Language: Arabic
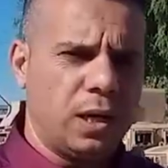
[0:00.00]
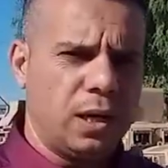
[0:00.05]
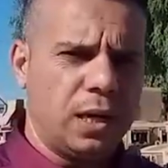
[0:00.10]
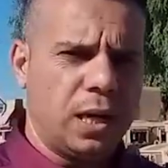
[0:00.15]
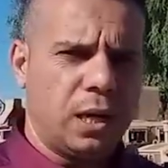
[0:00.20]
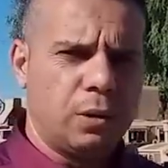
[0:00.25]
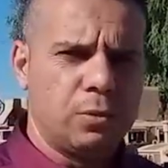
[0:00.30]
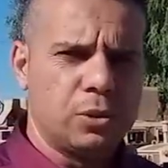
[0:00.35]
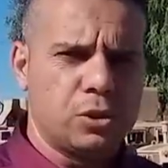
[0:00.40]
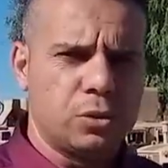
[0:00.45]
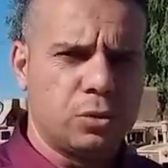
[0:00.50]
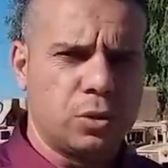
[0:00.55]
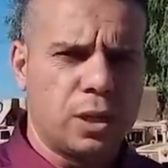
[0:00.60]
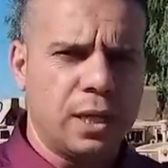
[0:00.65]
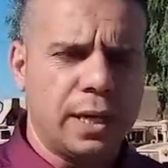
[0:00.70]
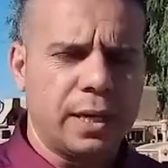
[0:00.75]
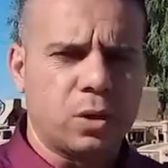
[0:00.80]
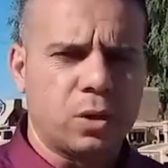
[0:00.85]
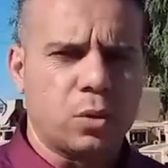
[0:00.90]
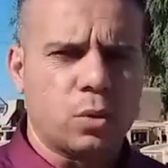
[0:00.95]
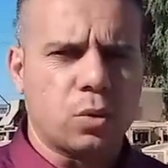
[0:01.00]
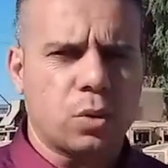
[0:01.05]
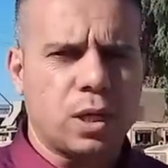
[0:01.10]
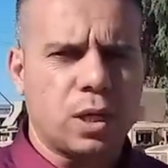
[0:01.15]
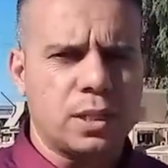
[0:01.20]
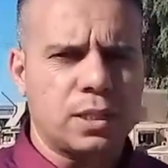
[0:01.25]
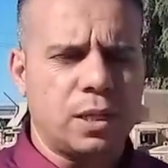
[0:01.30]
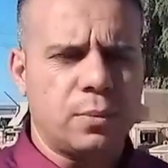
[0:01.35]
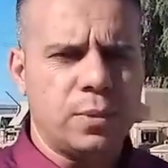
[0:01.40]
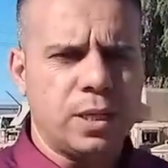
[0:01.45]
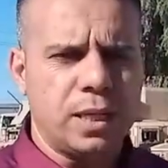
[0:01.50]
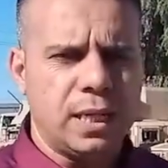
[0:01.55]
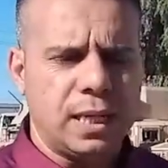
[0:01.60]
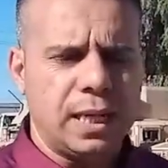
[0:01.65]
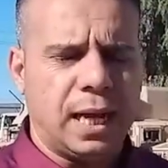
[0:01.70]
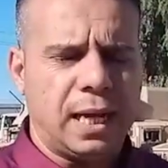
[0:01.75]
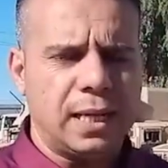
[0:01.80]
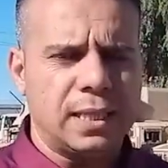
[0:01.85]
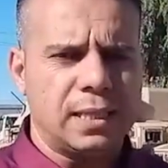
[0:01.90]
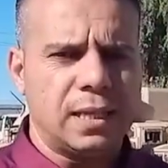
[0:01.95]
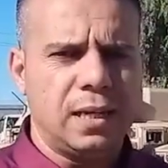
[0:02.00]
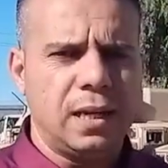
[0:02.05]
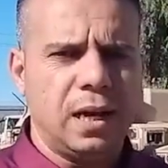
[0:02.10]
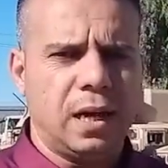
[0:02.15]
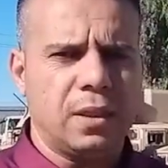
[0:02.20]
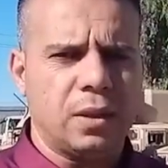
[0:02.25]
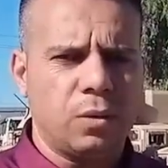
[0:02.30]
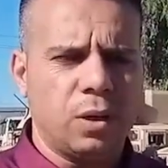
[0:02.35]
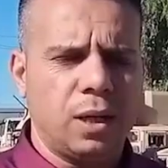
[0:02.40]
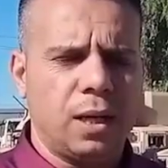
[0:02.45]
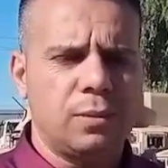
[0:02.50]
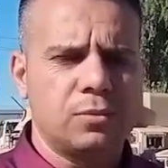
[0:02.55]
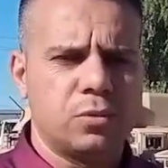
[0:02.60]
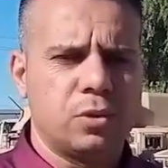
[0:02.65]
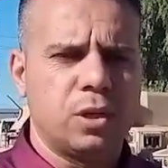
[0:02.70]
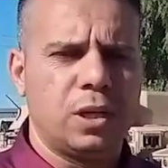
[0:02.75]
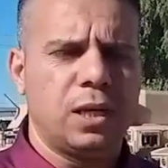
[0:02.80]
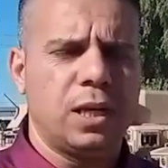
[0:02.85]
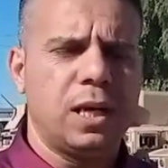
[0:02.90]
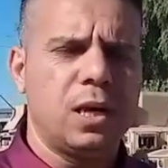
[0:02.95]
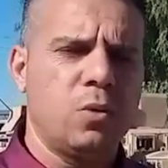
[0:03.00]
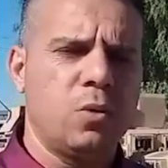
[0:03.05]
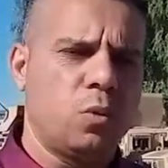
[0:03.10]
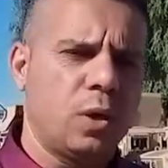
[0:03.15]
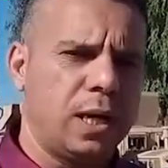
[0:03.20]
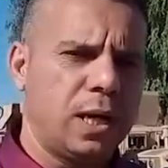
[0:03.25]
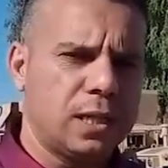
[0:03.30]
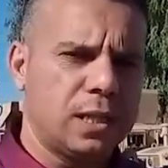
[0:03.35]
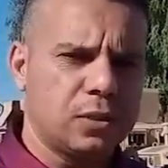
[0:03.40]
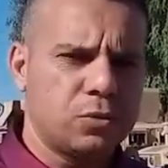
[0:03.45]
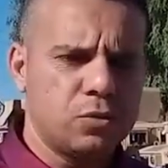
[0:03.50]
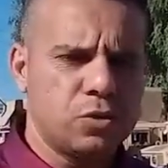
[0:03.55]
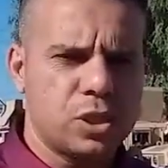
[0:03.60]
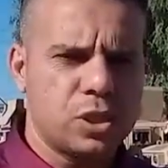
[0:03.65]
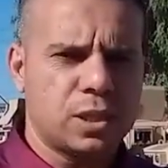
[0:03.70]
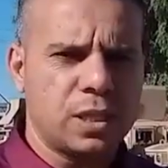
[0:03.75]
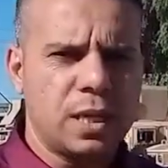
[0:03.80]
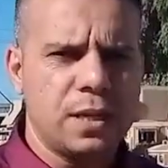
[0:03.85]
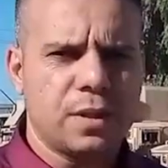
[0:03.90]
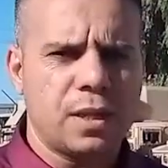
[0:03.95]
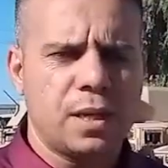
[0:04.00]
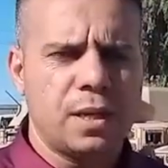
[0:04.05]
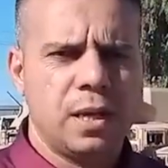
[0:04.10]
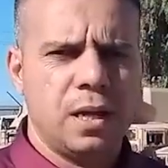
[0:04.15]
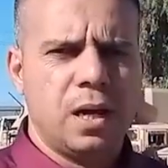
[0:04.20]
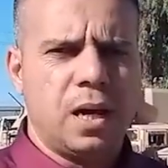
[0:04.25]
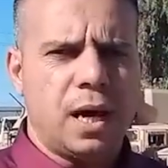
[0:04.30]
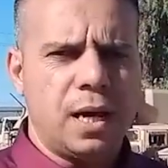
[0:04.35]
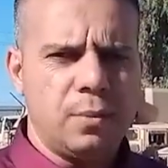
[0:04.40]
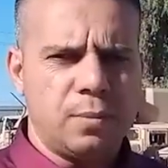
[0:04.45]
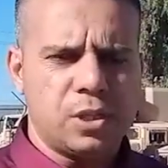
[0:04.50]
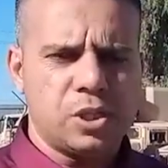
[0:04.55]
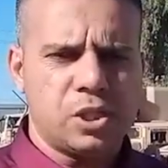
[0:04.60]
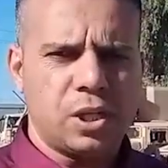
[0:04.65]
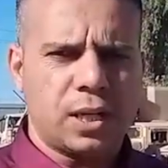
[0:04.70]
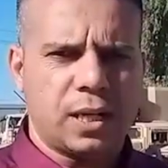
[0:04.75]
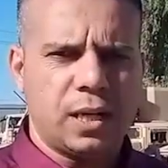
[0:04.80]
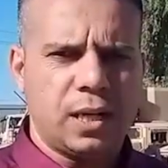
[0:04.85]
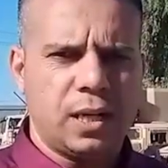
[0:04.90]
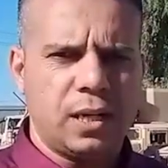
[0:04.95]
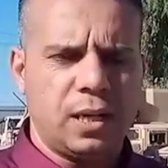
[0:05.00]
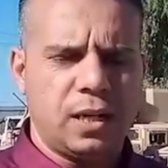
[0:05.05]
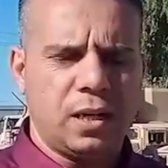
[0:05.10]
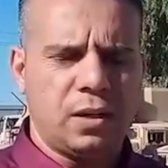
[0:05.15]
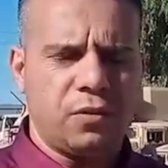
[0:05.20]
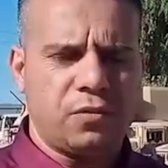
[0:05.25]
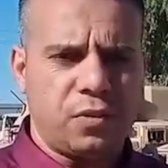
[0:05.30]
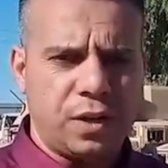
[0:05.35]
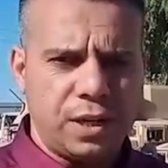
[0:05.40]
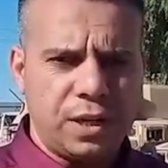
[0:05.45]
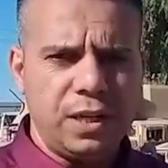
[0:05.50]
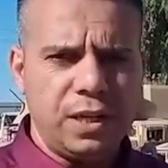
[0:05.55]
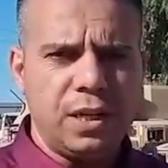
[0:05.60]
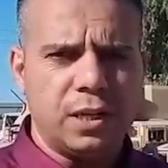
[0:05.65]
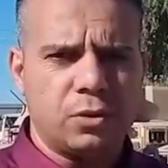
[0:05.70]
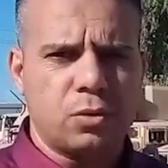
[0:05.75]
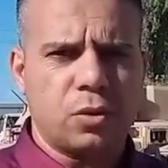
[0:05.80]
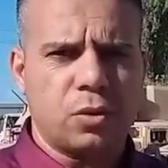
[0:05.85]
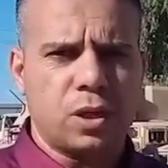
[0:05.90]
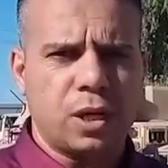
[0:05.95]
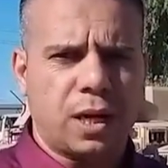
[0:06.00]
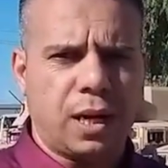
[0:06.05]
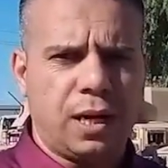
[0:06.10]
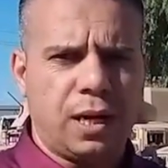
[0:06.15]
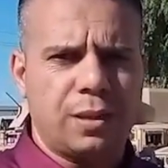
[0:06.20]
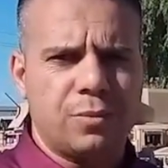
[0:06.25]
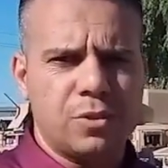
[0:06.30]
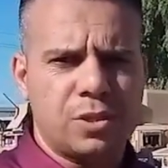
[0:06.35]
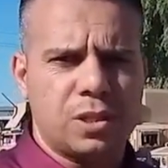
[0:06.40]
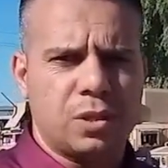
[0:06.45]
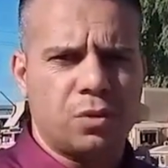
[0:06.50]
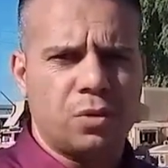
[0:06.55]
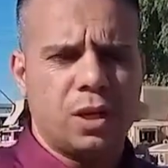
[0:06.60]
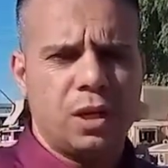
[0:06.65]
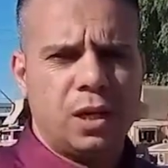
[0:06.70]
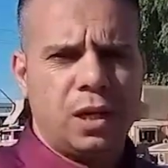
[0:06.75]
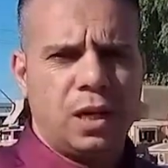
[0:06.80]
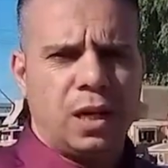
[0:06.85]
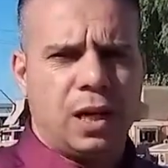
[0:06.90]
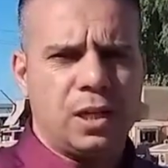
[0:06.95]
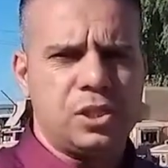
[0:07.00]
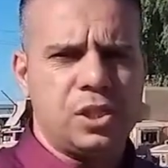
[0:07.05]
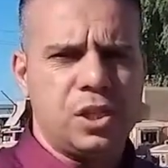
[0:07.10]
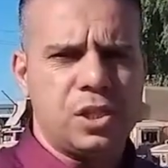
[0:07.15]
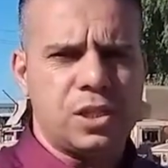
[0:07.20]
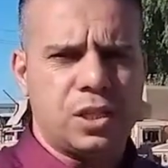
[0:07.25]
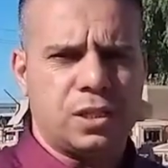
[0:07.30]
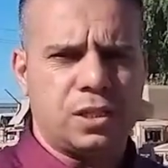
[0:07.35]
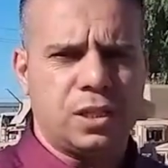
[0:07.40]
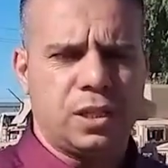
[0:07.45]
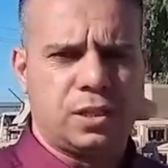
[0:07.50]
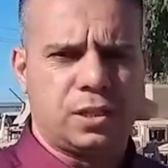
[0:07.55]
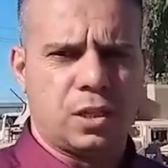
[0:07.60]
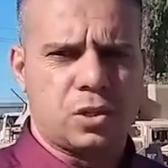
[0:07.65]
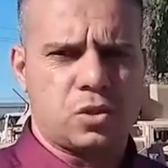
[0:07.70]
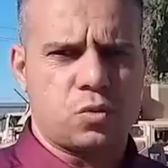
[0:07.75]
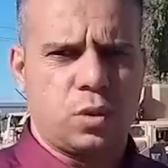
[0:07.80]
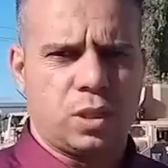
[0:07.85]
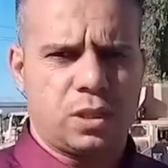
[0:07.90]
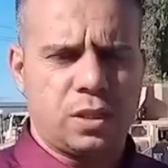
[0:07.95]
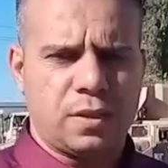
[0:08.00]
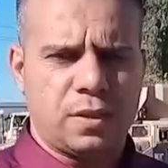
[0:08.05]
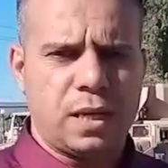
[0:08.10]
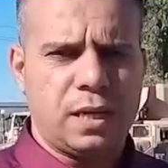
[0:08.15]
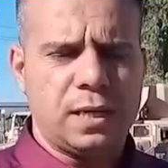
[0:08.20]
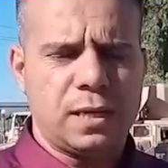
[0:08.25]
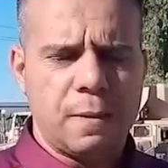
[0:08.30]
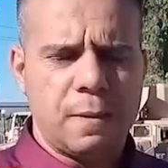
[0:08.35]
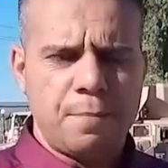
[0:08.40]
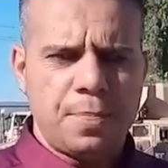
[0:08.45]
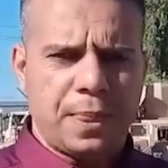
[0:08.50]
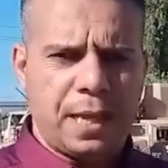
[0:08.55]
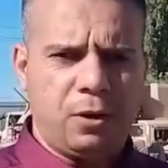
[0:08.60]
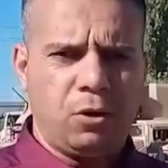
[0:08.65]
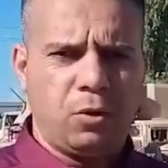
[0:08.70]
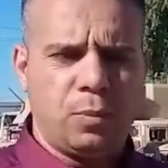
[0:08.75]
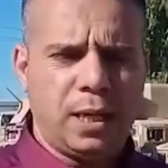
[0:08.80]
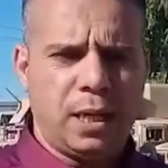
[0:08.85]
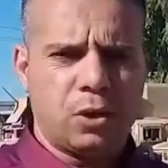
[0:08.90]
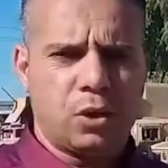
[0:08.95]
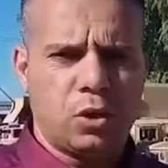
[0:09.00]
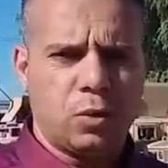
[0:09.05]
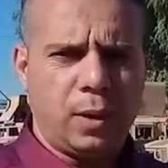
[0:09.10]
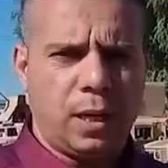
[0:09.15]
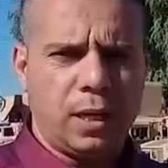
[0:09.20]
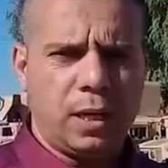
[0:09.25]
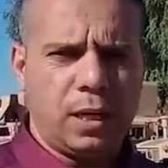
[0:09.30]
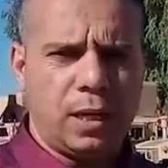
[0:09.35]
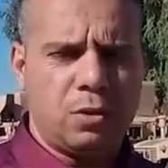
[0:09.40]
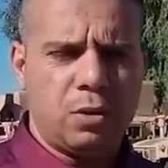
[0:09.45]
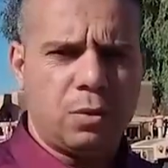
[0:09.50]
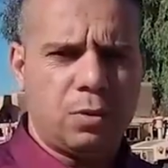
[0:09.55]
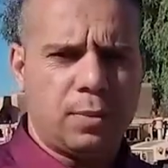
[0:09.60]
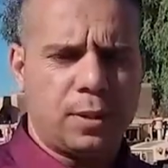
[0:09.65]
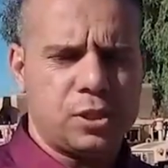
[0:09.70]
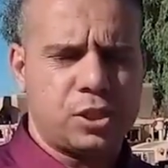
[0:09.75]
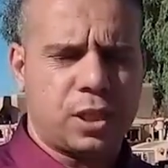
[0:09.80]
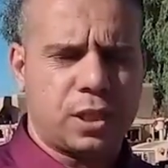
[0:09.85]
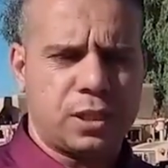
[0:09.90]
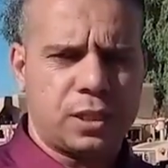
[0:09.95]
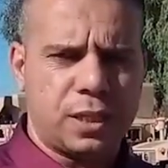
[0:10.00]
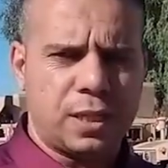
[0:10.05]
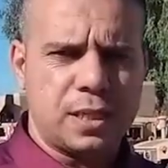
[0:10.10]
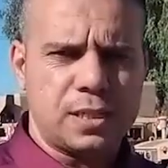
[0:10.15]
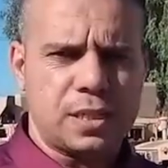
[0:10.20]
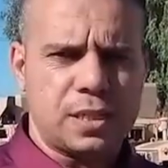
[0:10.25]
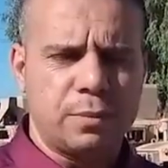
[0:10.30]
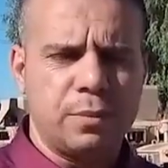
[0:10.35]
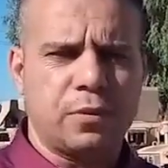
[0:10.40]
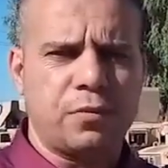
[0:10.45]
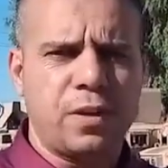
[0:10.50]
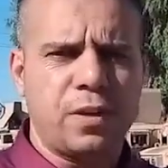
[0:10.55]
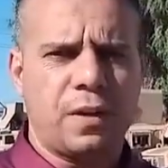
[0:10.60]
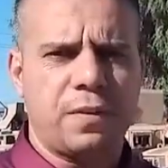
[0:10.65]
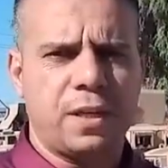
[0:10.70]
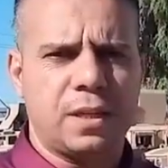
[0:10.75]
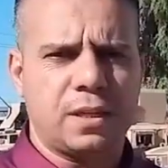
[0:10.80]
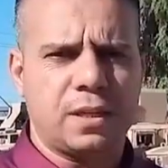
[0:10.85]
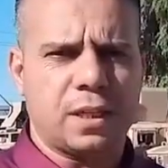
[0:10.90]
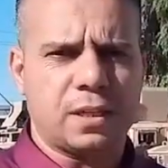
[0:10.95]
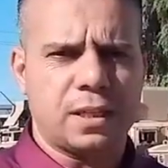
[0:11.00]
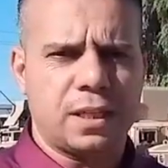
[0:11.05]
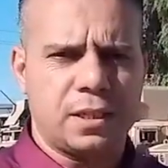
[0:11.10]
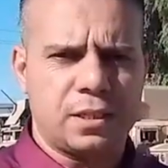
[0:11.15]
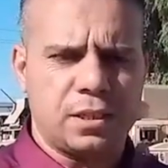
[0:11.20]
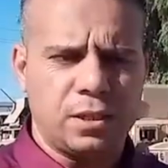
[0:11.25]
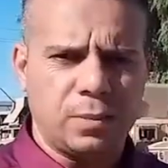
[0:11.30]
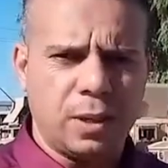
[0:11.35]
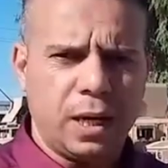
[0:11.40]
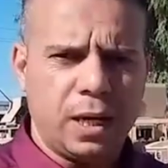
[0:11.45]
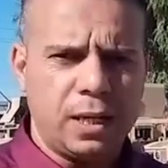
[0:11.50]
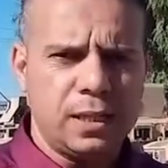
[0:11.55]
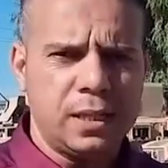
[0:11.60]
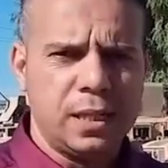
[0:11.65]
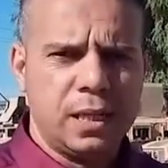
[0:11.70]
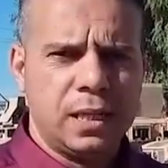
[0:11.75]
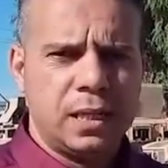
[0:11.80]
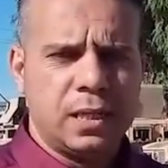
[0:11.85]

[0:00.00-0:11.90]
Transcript: ولا وجود لاي خروقات امنيه لحد اللحظه والحمد لله ولا توجد ايضا اي مشاكل مشاكل آه، فنية تذكر على مستوى أجهزة التصويت لذلك نحن معكم على الهواء مباشرة نستمر في هذه التغطية تباعا